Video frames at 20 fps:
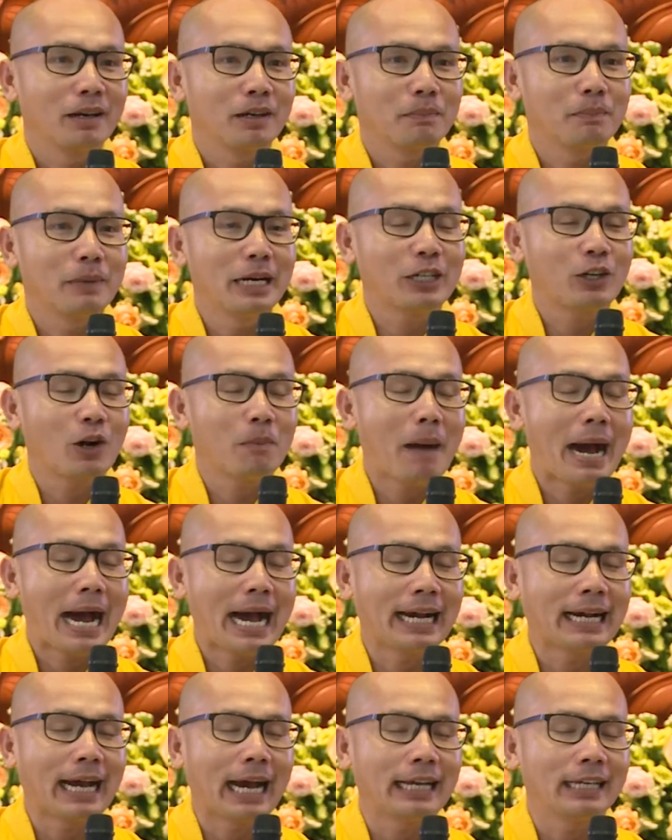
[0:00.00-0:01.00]
mới có
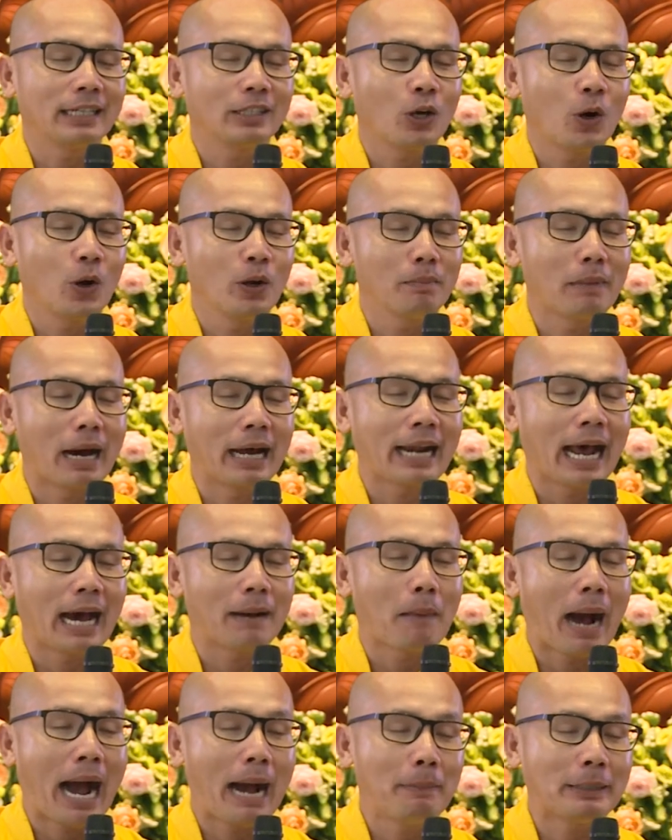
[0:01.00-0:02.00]
3 ngày thôi mà đã
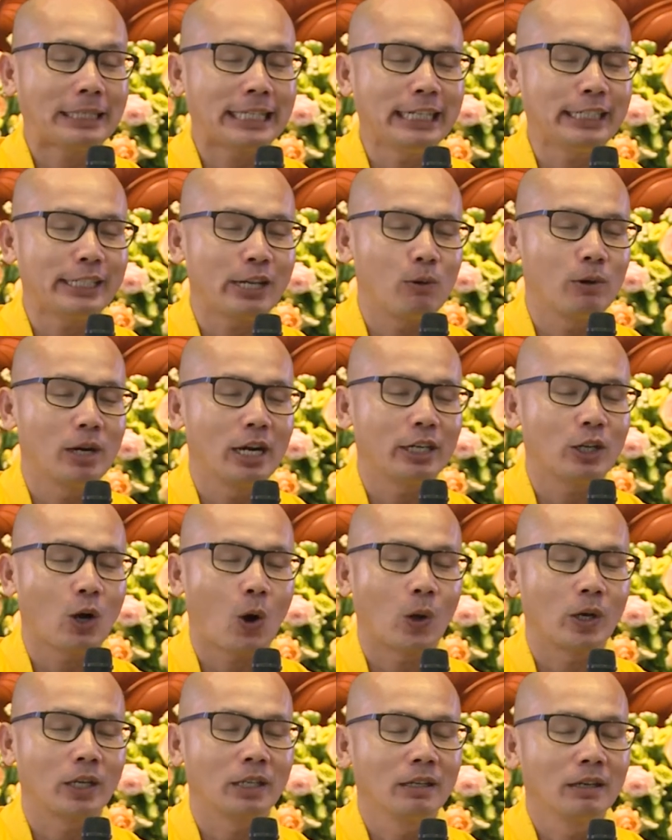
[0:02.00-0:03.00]
39 triệu người
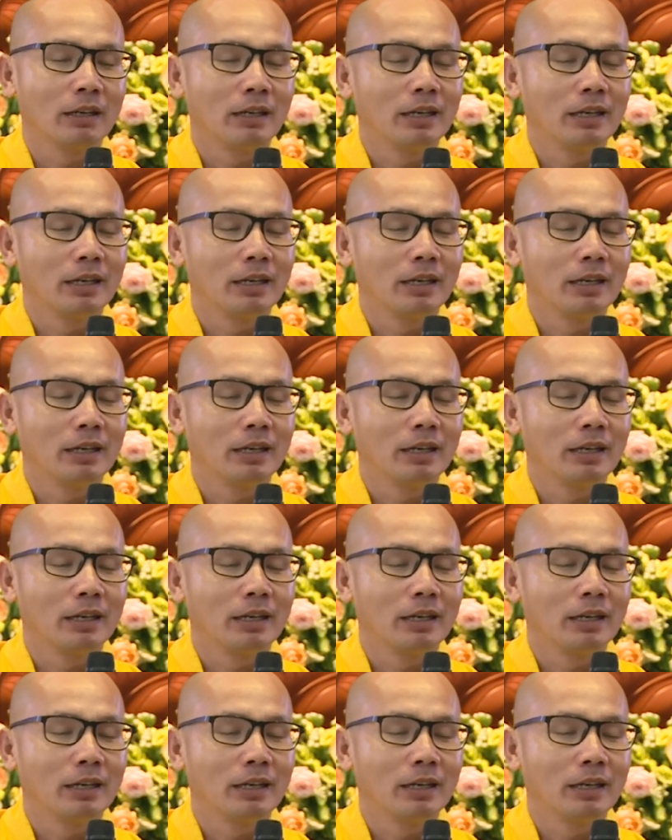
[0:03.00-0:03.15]
rồi.